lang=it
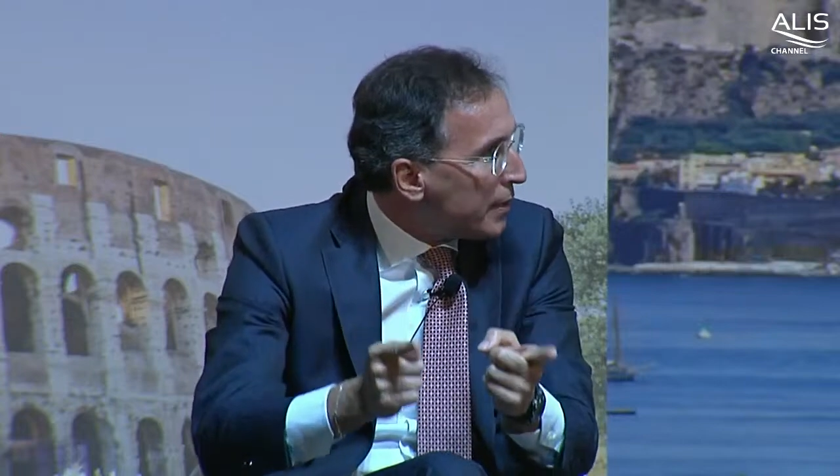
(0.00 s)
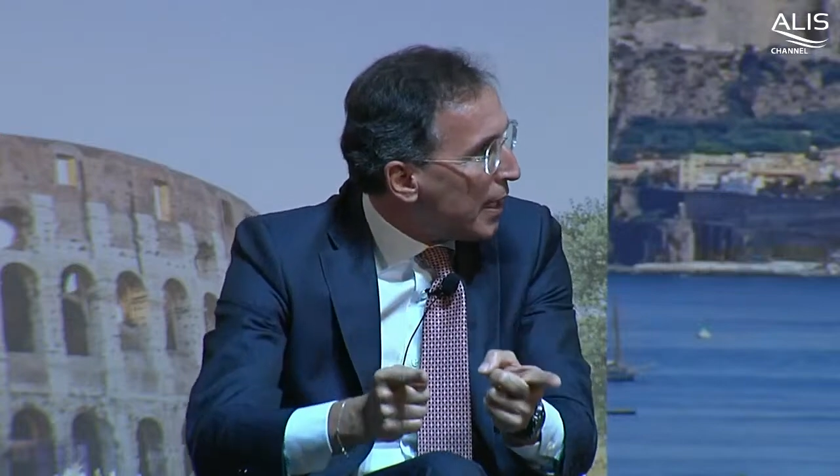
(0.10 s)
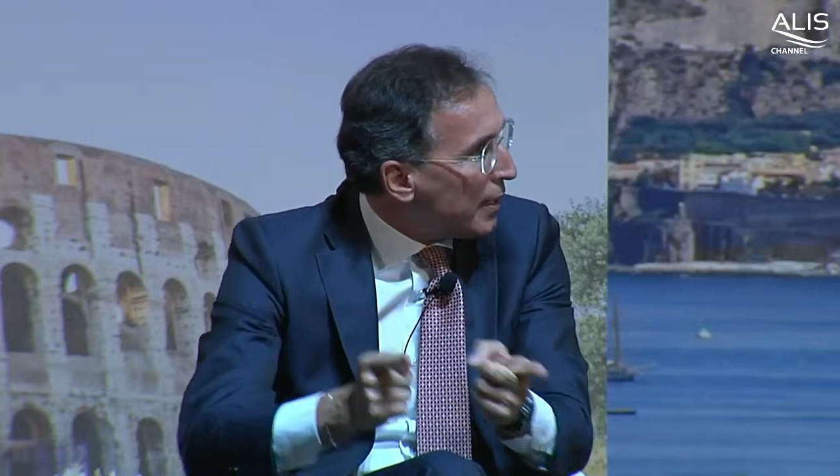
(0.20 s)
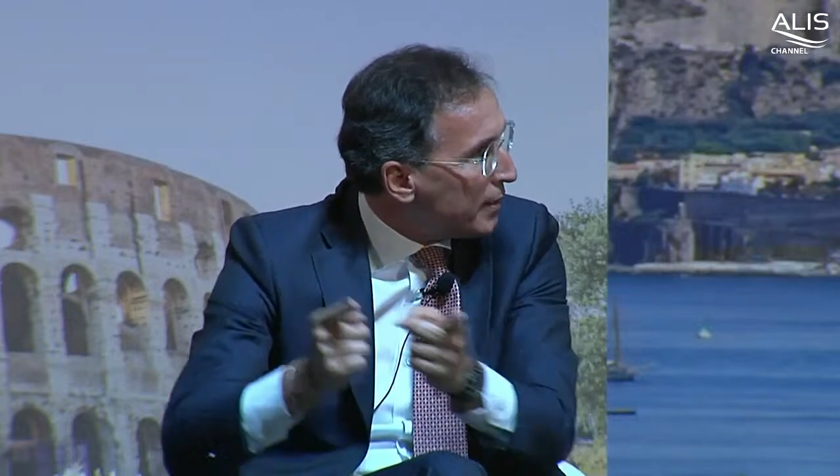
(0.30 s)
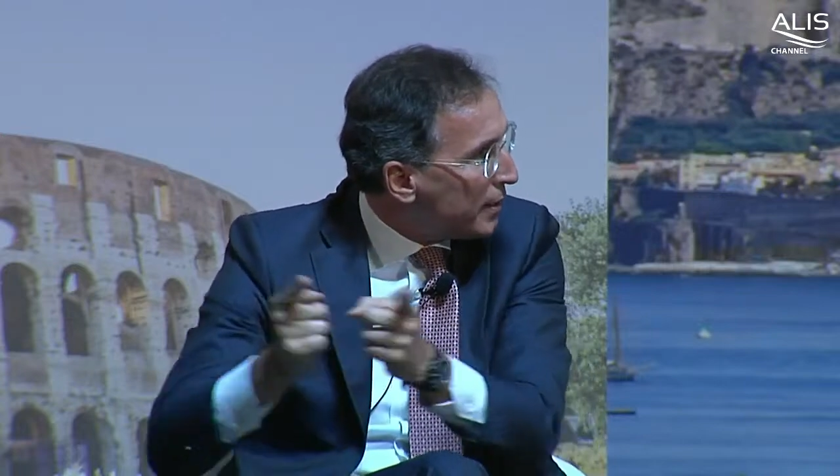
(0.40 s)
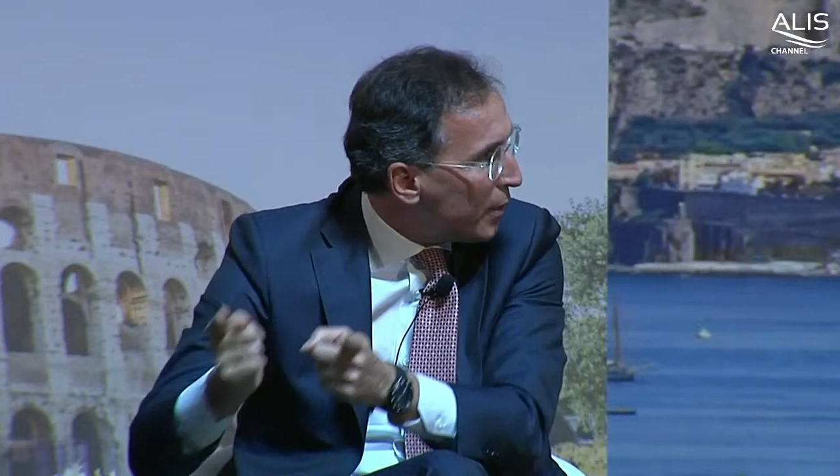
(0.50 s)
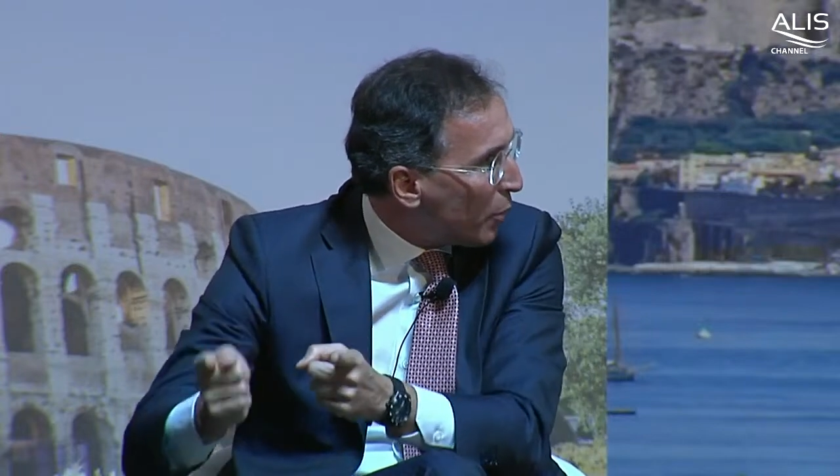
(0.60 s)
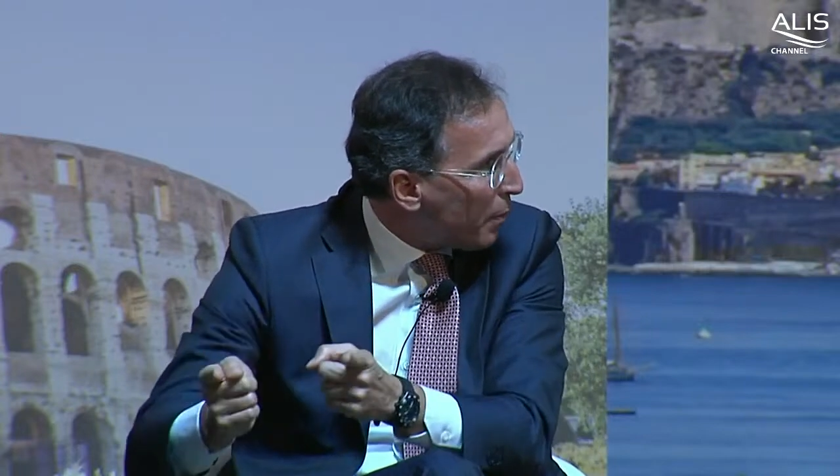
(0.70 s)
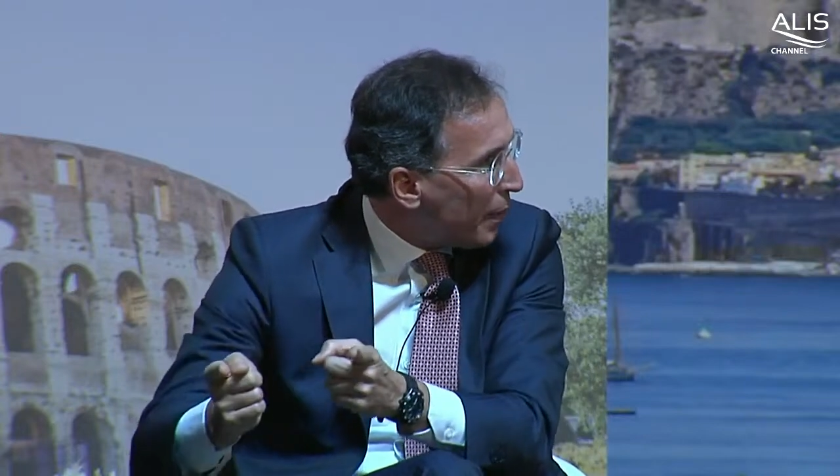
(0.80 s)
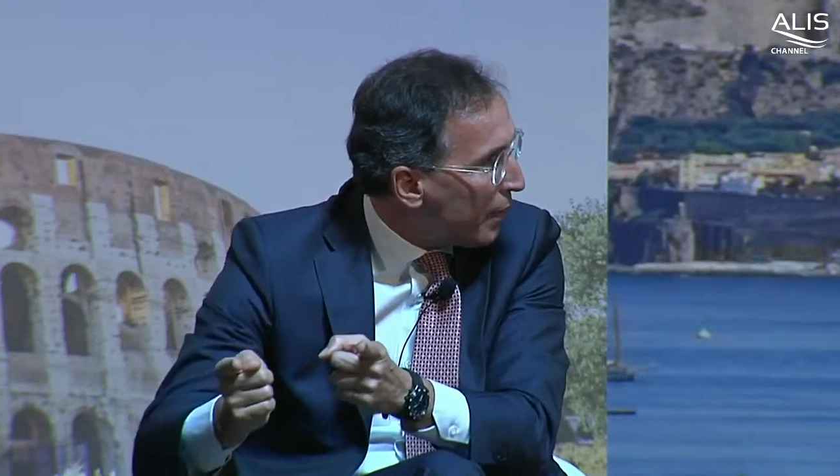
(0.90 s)

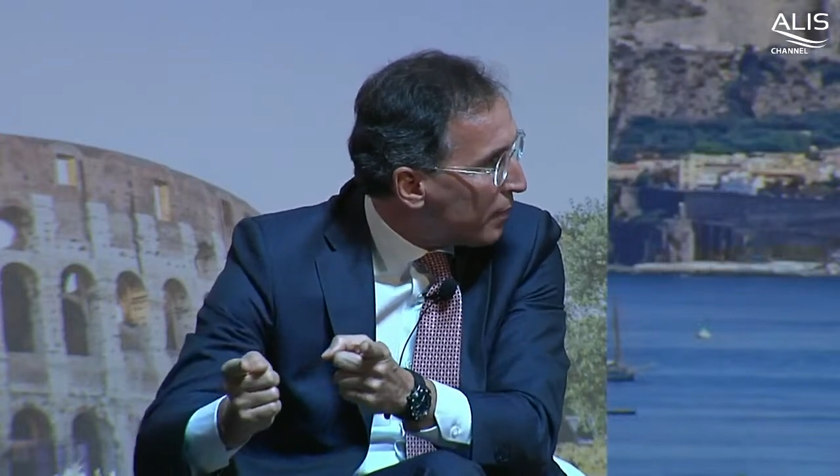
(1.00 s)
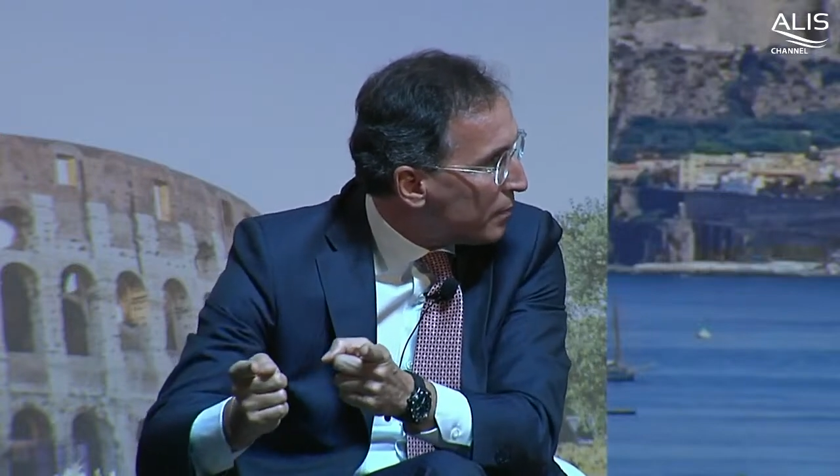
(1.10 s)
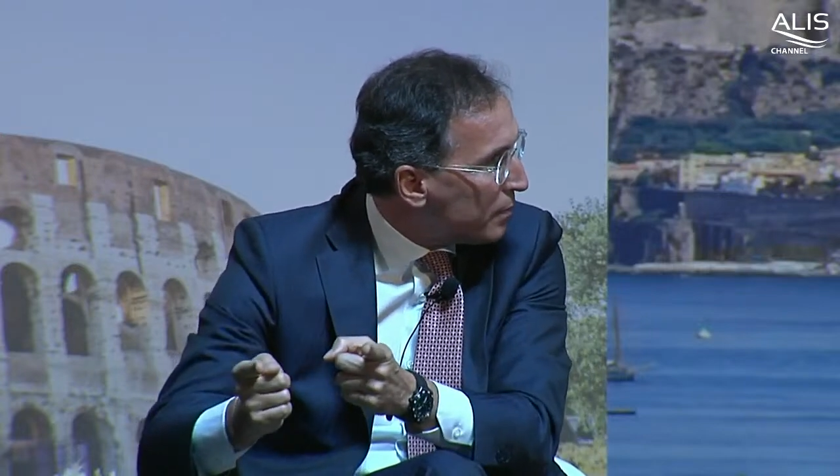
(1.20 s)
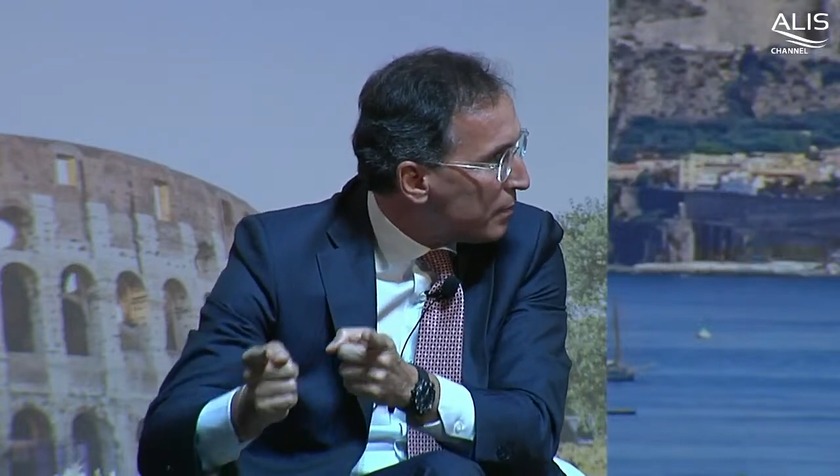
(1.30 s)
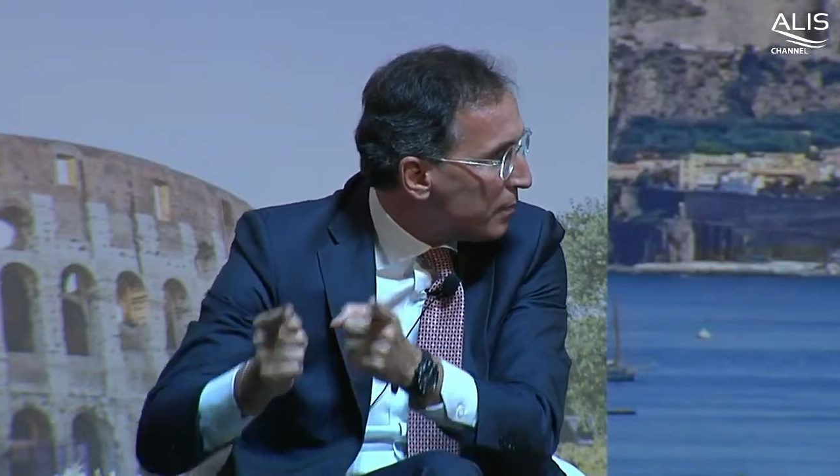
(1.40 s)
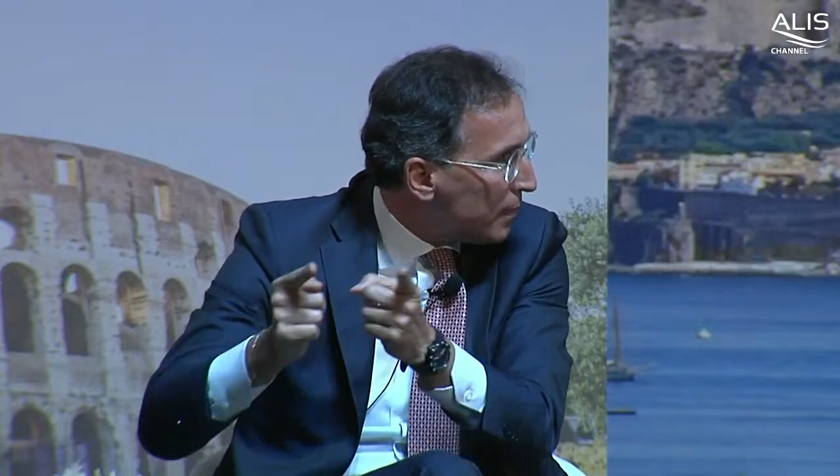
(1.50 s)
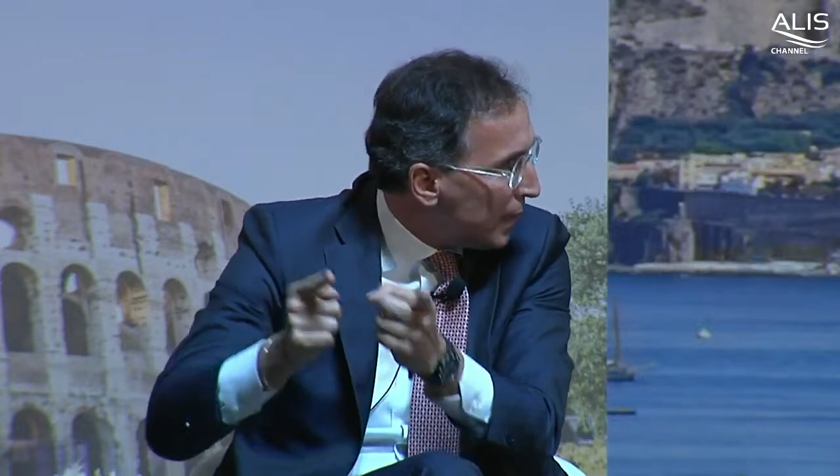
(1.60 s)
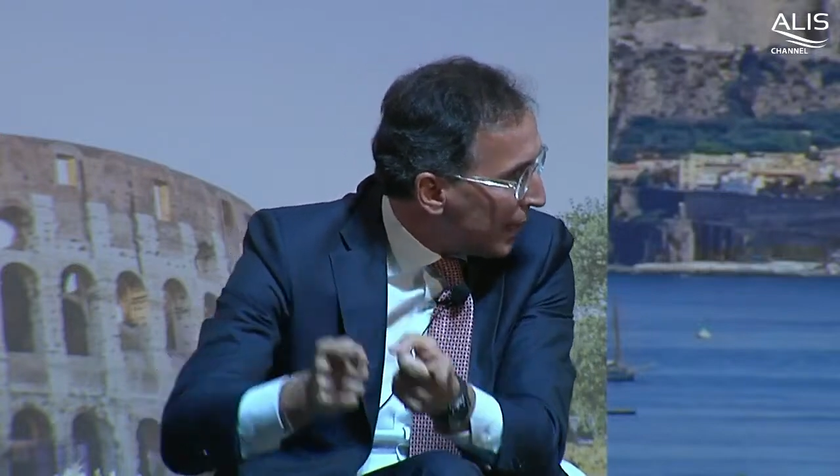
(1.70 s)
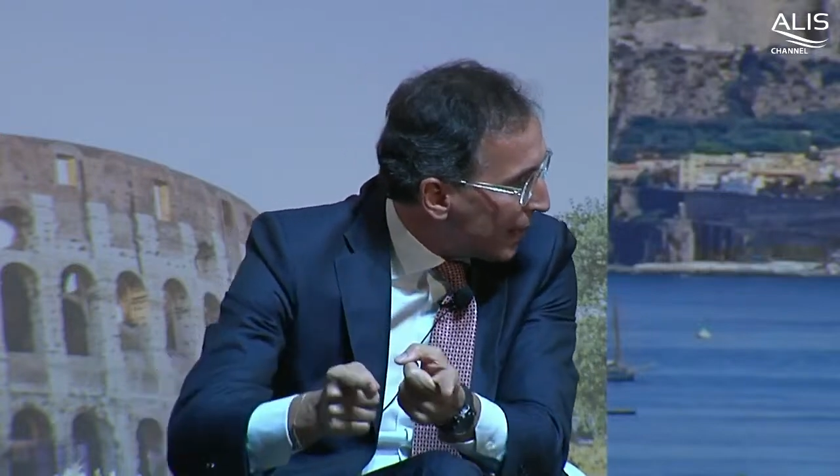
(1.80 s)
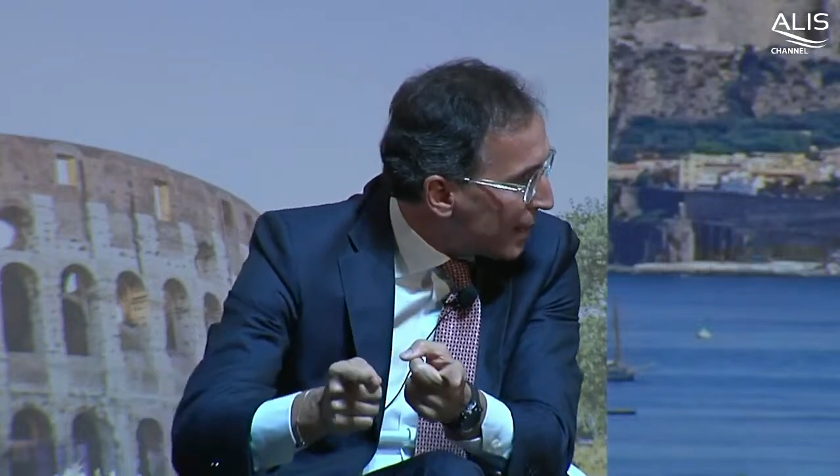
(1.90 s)
anti-europee.
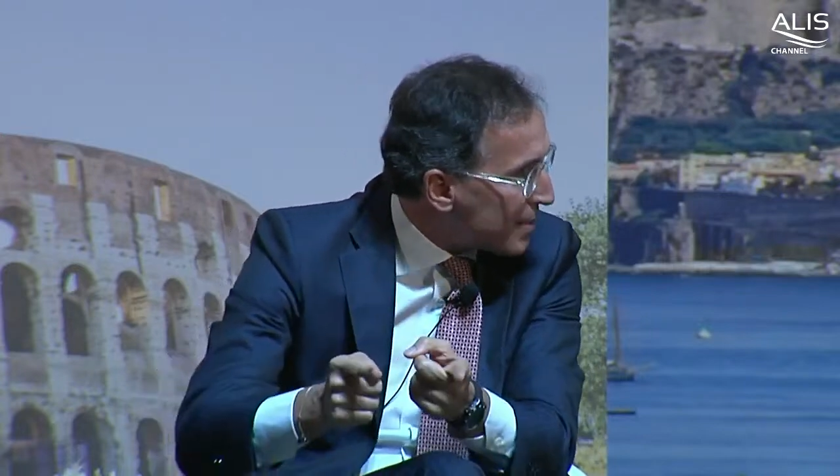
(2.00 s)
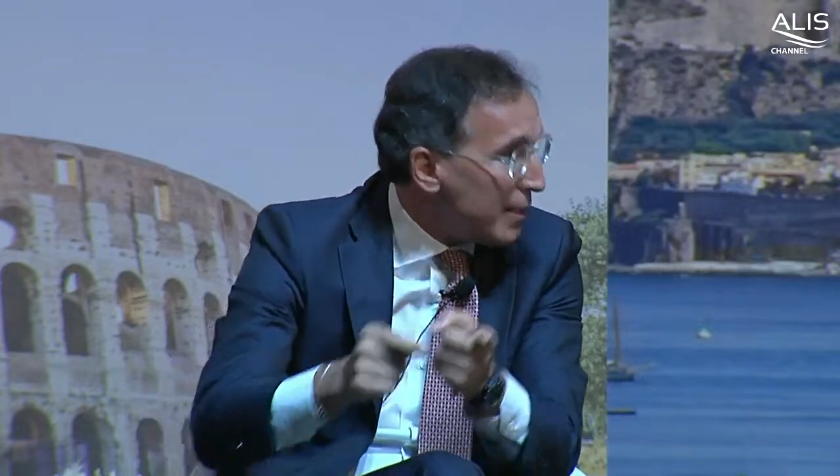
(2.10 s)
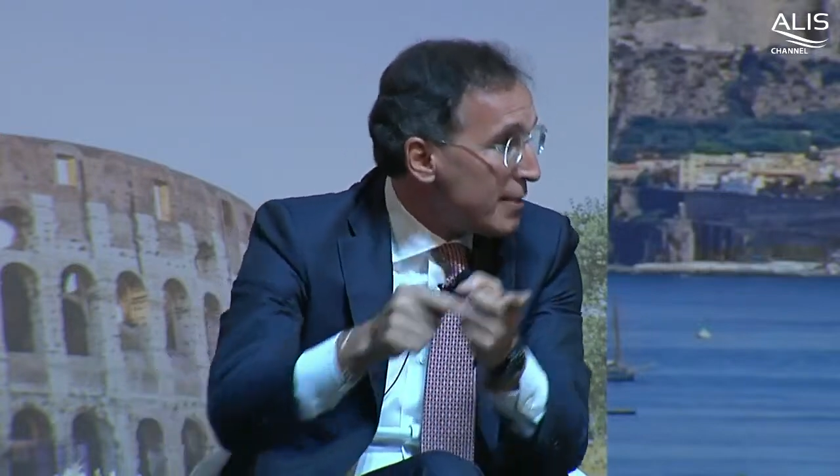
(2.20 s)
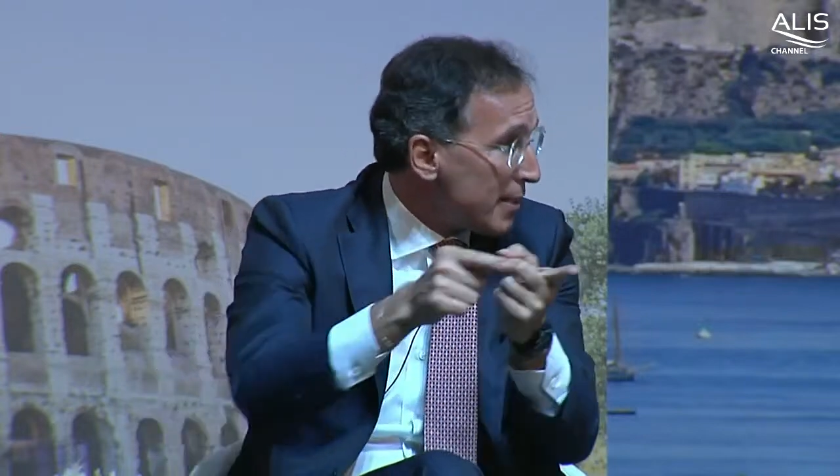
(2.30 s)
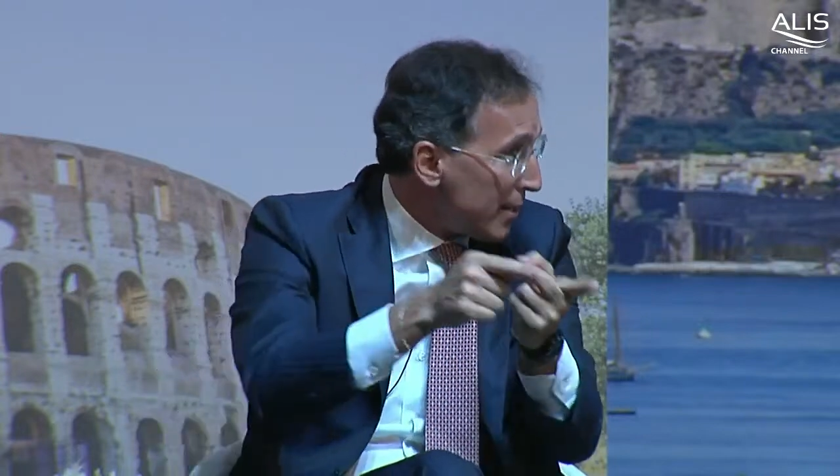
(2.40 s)
La Lega stessa,